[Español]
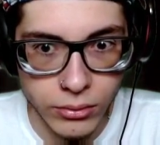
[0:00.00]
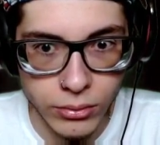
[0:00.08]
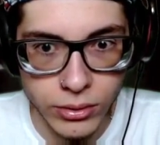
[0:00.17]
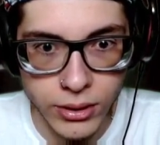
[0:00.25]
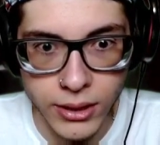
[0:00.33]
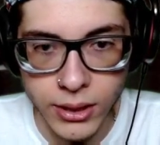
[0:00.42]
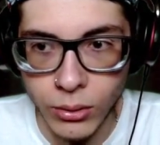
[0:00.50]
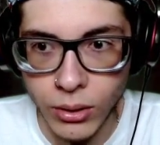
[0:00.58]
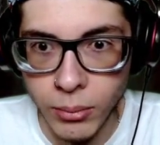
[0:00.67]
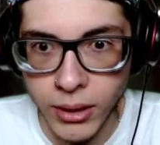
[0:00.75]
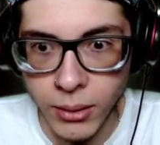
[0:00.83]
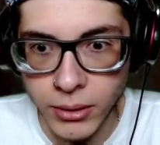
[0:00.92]
Es que
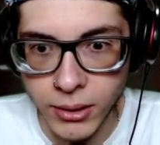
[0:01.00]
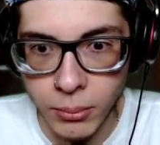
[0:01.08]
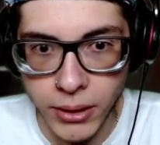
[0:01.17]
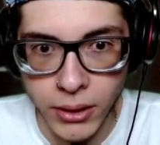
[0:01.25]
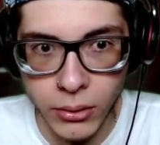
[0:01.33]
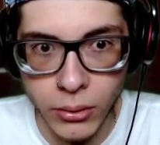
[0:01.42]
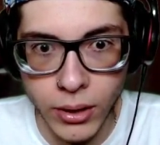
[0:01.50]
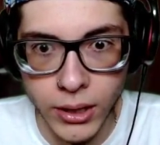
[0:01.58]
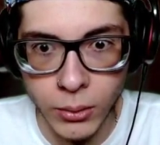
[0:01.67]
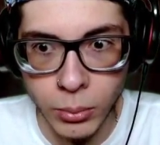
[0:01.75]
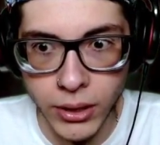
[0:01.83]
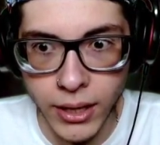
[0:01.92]
seguramente me esté perdiendo de un
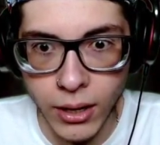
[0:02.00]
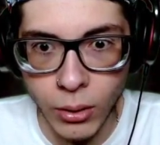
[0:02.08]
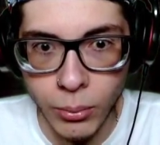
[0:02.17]
gato porque ya no